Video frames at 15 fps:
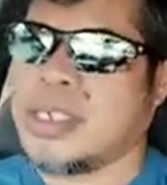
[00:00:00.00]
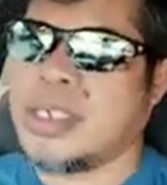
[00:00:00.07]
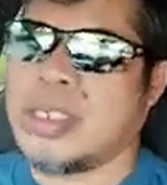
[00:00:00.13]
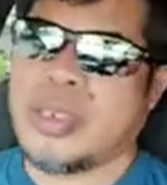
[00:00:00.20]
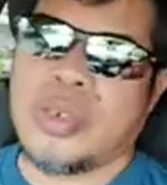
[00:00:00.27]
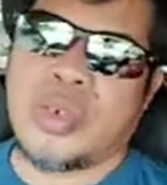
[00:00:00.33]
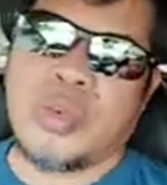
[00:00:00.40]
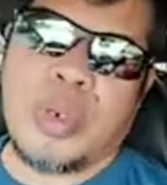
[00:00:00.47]
So,
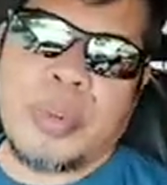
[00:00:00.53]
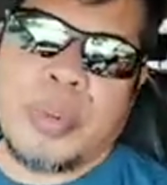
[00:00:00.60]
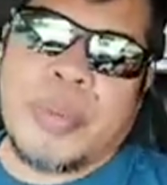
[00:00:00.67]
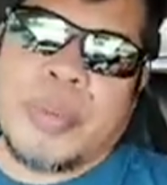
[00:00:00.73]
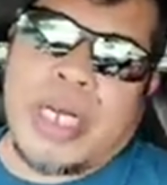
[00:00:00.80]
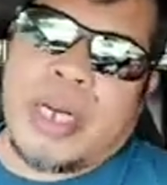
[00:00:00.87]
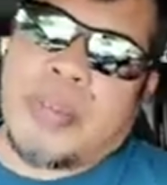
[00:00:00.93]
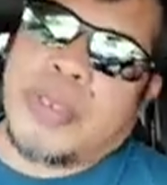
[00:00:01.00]
magpipick
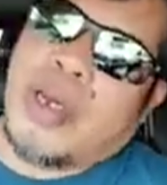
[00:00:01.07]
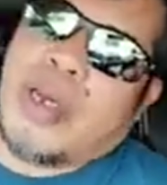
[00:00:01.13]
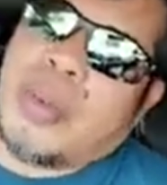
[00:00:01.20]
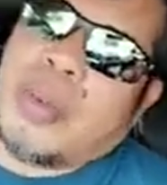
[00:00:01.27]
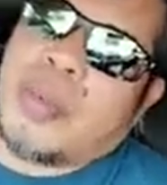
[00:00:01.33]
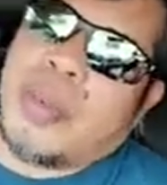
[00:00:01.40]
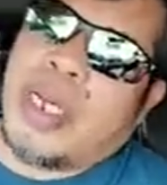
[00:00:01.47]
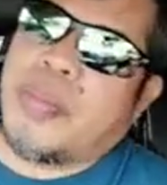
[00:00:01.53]
up tayo
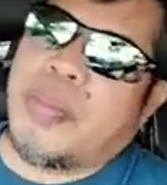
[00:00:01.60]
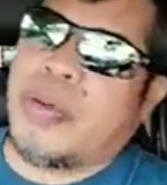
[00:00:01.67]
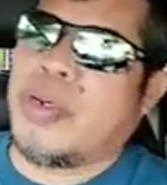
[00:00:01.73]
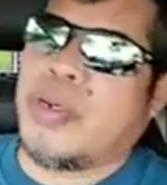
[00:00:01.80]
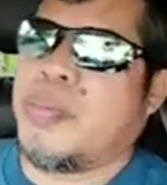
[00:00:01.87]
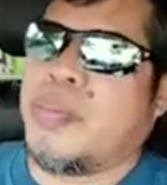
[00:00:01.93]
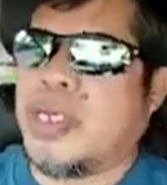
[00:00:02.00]
mamaya pero hindi pa tayo